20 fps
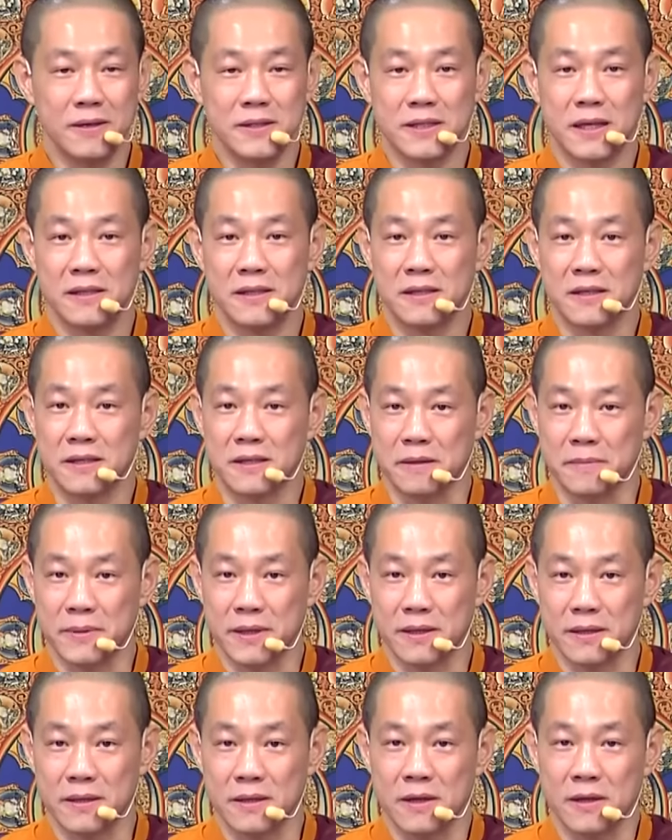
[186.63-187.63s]
身体体
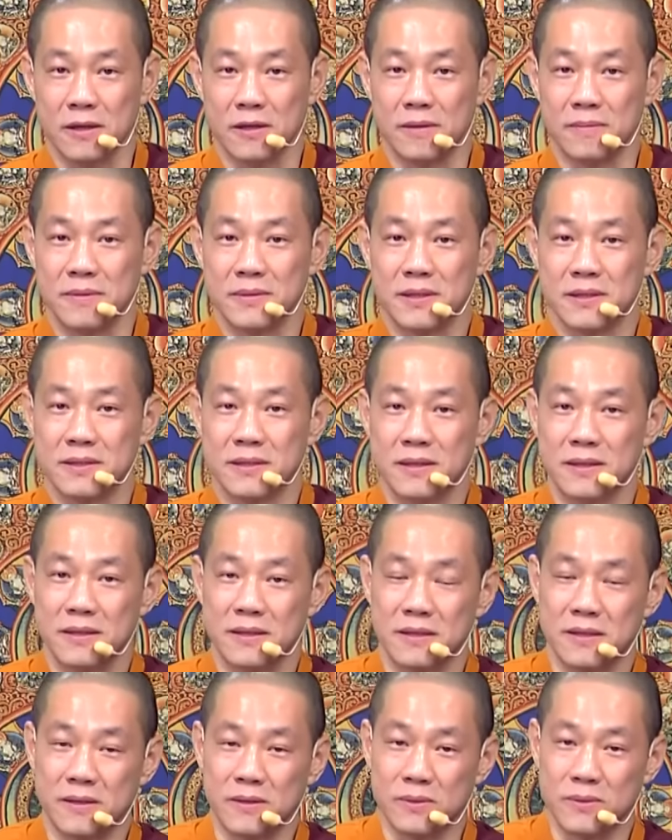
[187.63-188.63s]
面的，我们这身
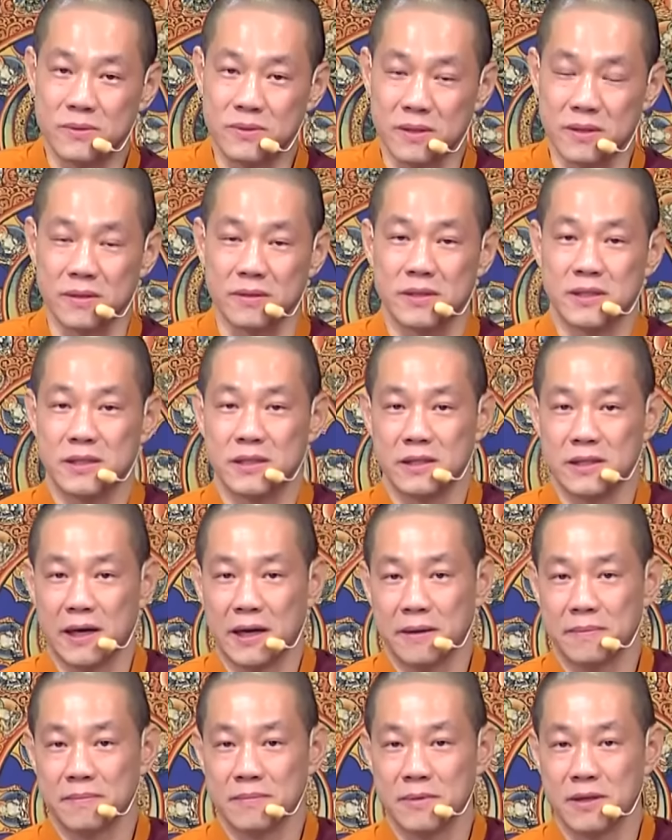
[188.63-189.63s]
体有5种气
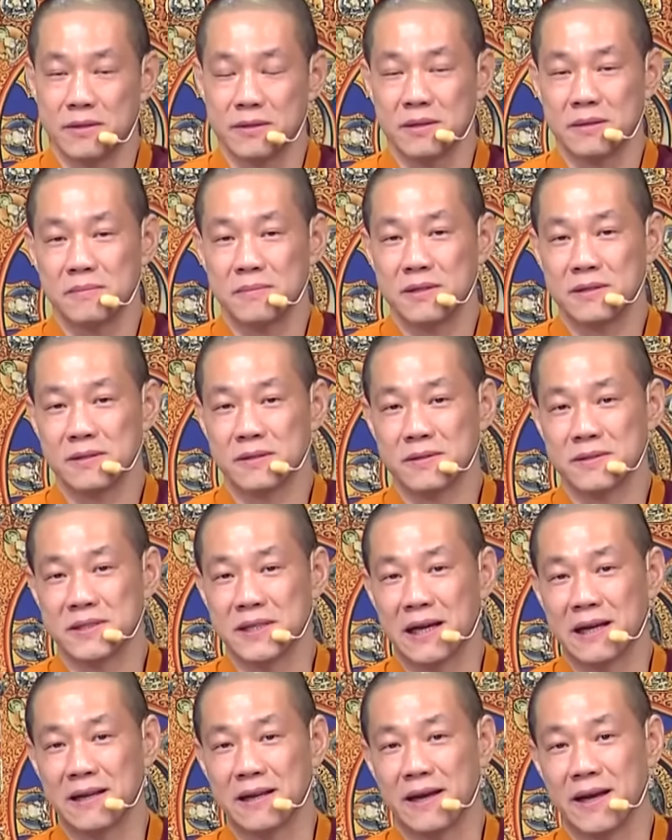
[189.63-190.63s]
啊。我在密宗
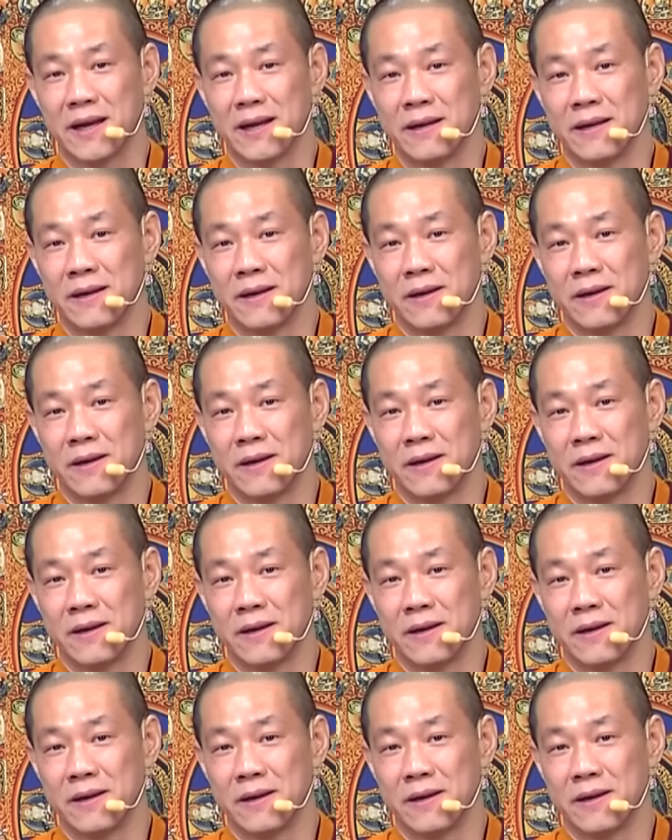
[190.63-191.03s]
讲的、